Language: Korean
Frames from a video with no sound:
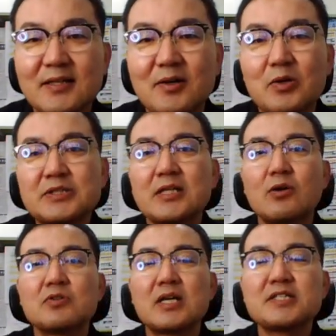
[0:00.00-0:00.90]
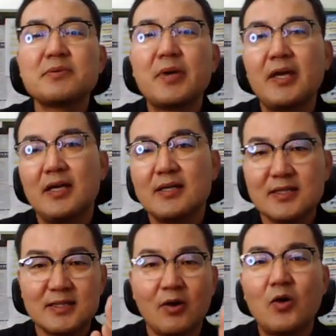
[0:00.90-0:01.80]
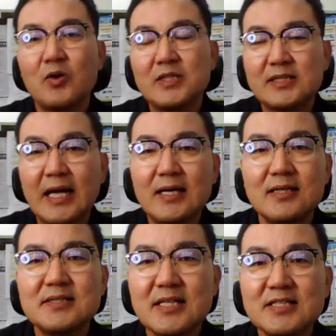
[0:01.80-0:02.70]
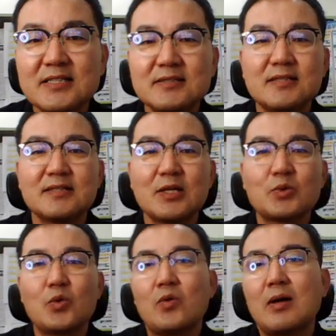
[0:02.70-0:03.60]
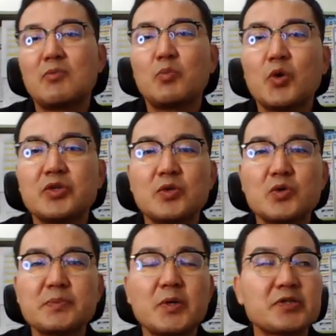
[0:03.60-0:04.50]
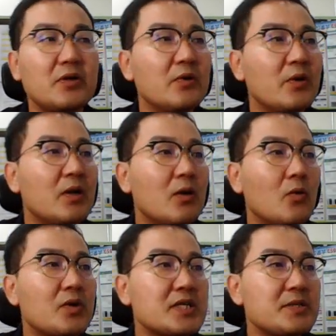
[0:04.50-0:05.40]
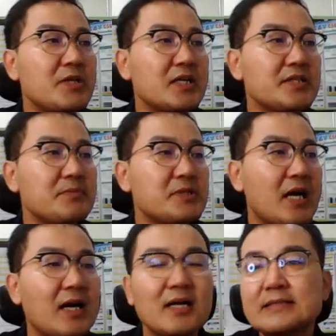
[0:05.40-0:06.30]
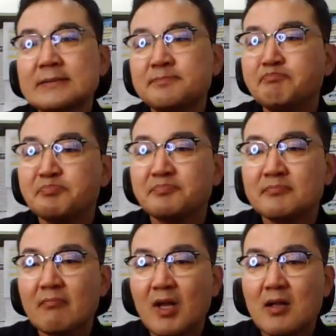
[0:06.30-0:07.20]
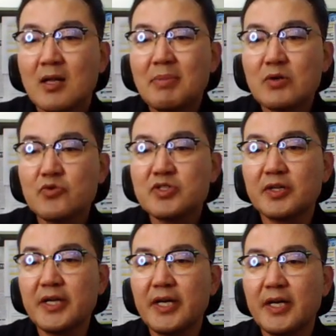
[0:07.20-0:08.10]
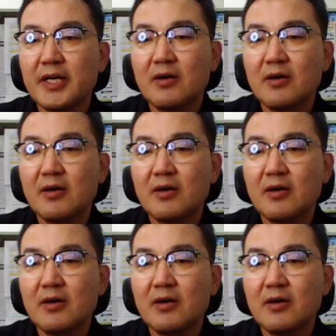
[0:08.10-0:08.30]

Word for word: 어, 제가 오늘 아침에 어, 이 달 사진을 그래도 한번 보여드리고 싶어서 오늘 아침 이야기 드립니다. 방송 전에